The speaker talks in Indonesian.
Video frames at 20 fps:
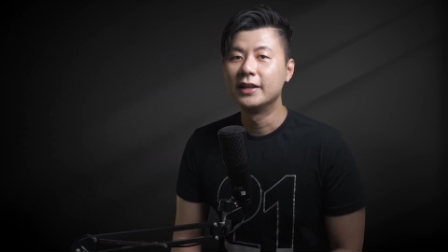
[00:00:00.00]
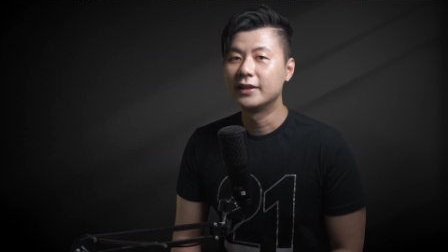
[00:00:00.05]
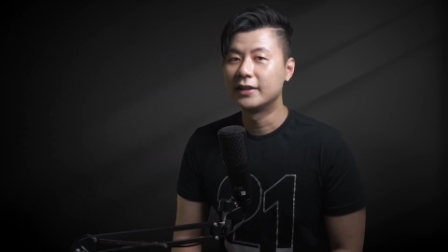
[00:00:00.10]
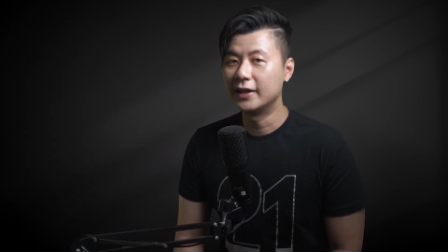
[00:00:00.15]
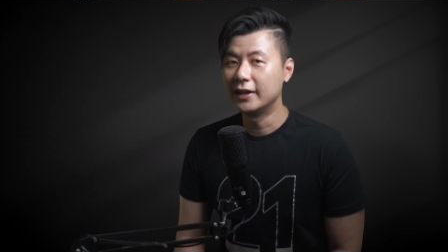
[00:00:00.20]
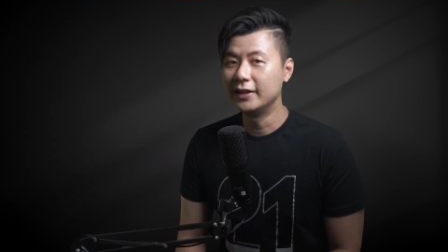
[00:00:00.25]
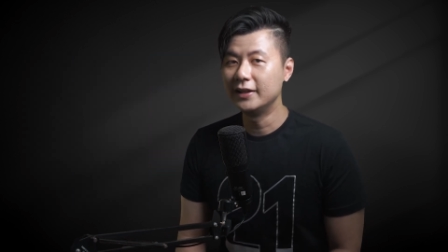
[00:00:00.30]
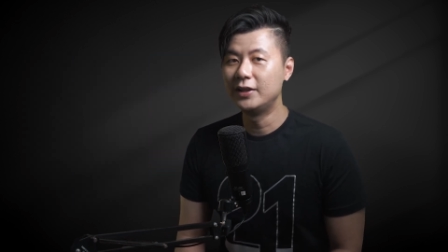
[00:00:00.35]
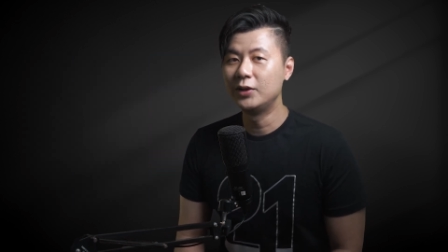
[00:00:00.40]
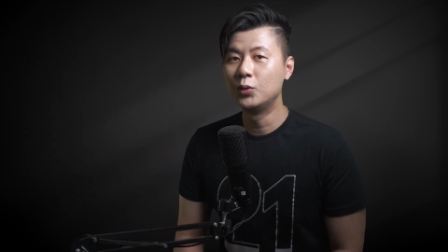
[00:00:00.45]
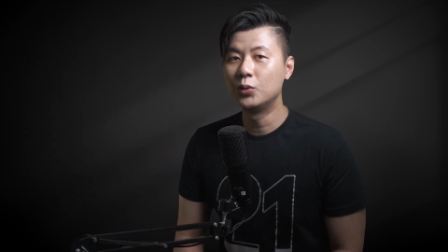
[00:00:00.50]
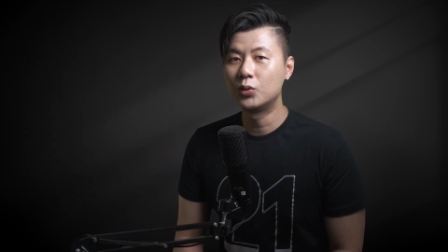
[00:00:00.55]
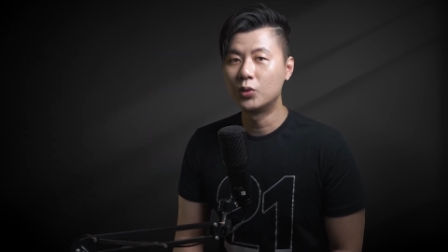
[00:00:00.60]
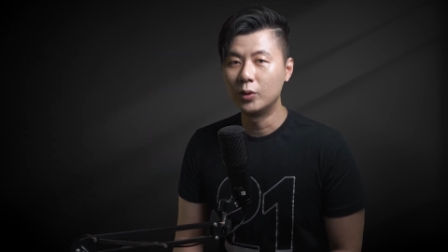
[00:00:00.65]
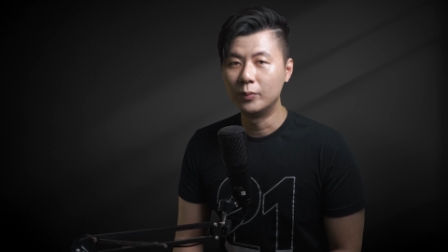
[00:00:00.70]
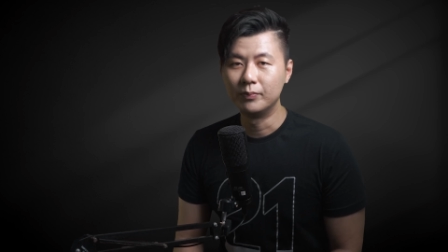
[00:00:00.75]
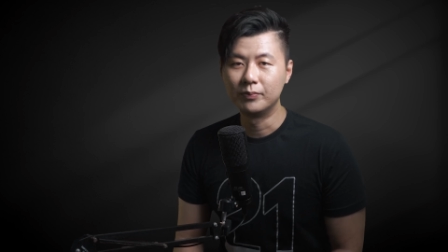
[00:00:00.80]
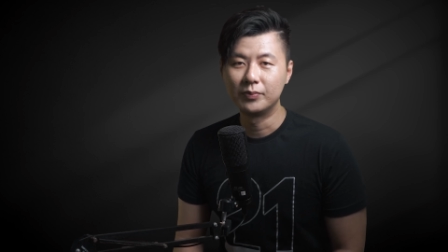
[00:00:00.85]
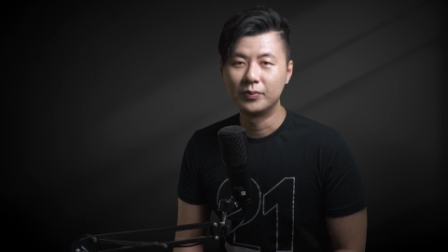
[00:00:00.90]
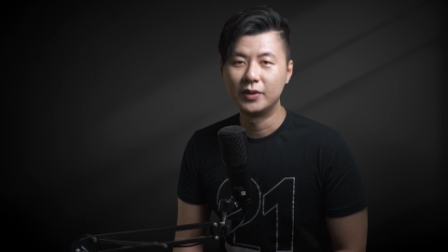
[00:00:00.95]
dan
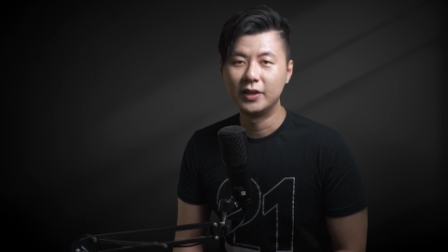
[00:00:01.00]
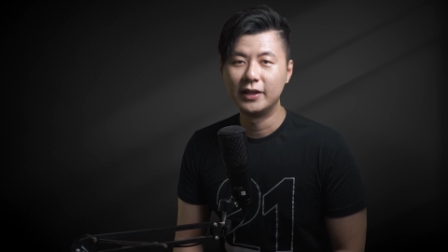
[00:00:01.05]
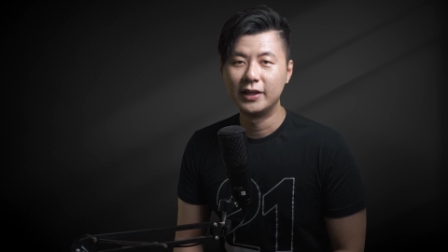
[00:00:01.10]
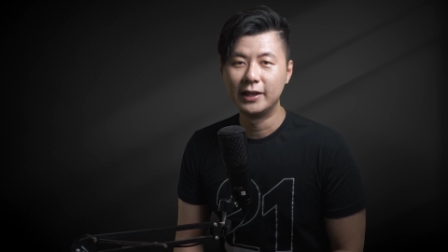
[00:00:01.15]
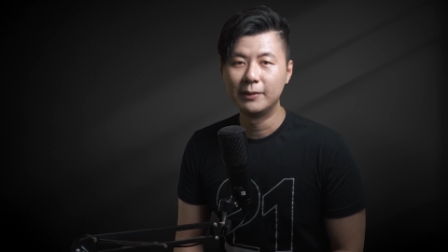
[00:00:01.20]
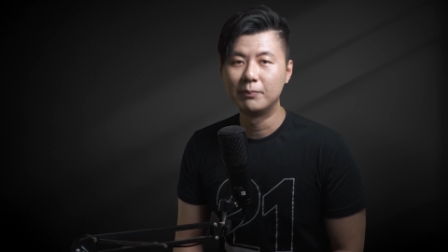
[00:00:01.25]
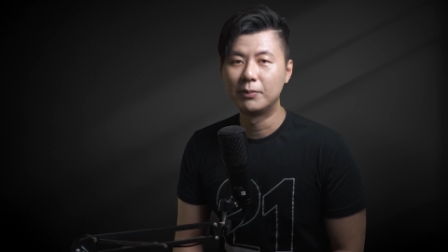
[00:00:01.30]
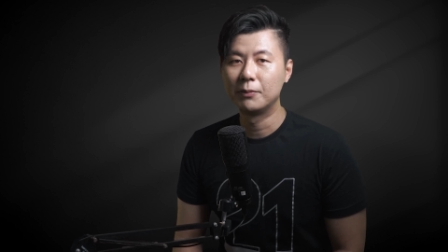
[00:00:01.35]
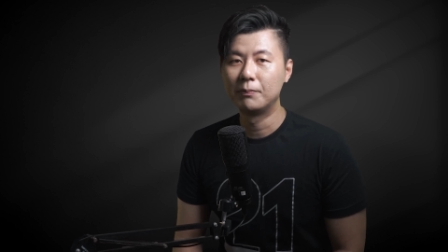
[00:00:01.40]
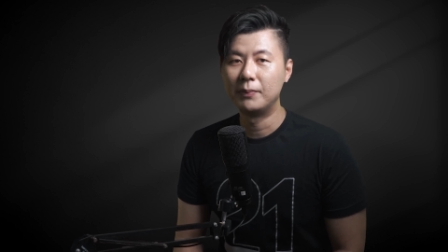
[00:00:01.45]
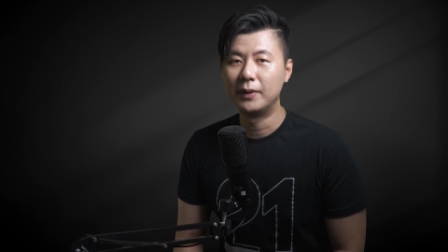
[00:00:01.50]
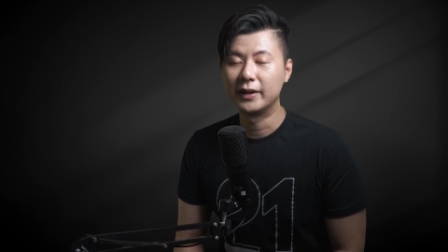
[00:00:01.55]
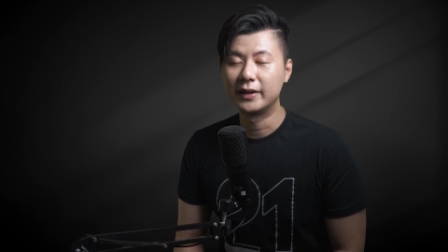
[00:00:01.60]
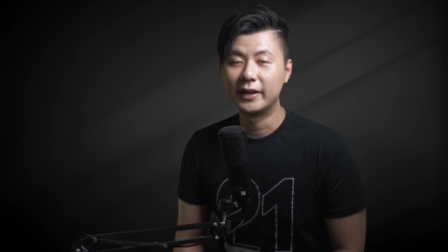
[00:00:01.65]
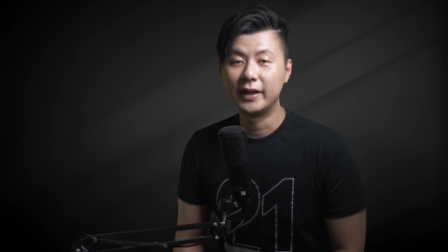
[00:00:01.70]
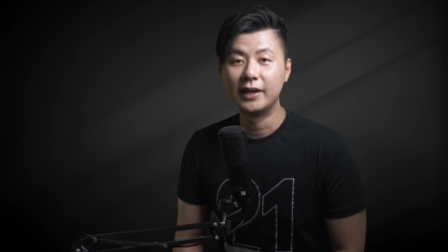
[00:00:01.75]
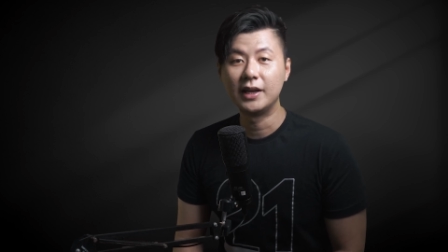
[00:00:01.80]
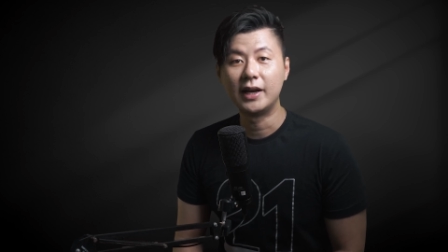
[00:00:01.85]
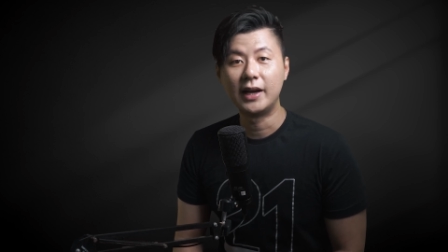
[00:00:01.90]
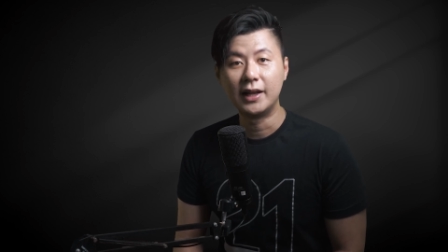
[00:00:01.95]
dihukum dengan
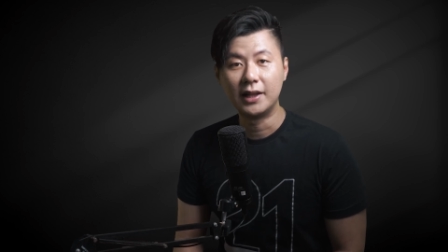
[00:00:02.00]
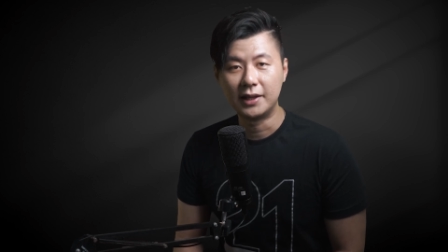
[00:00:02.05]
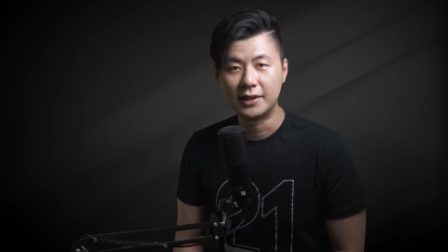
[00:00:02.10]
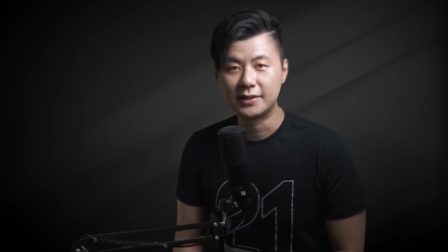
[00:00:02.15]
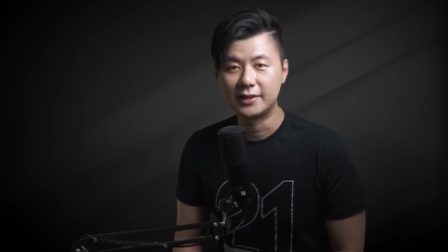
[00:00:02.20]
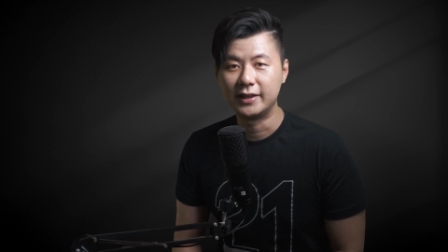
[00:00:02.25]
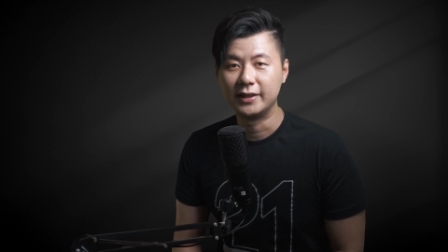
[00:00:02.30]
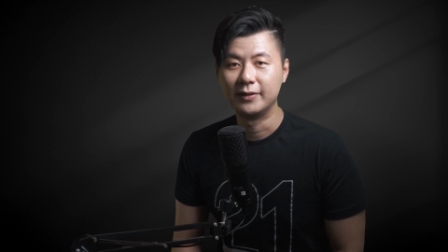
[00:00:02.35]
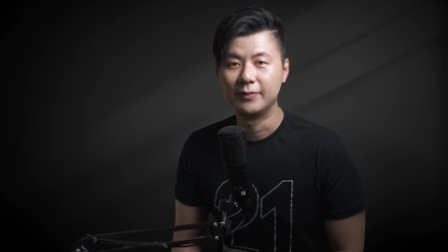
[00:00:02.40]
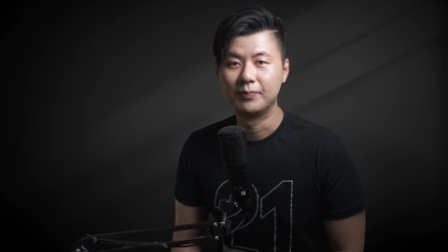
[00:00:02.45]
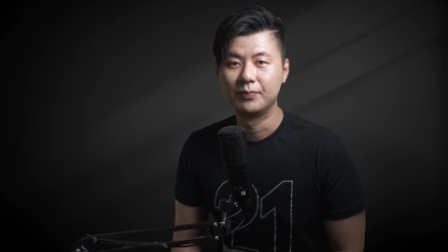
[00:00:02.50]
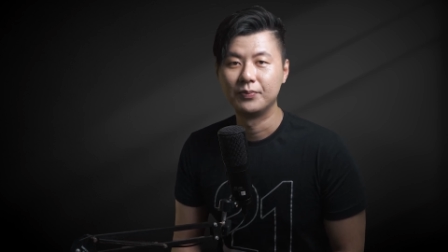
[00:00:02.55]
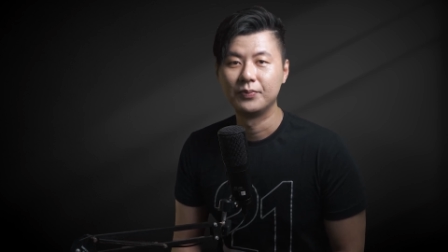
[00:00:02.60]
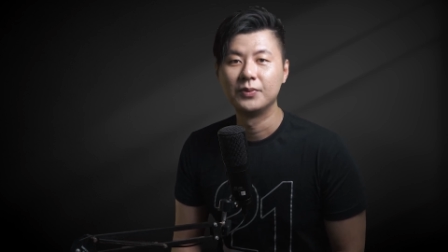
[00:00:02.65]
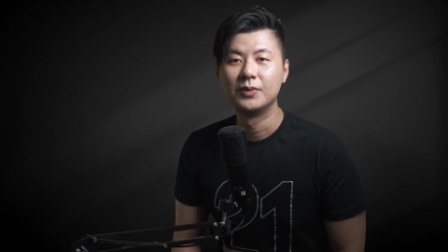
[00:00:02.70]
berbagai alasan.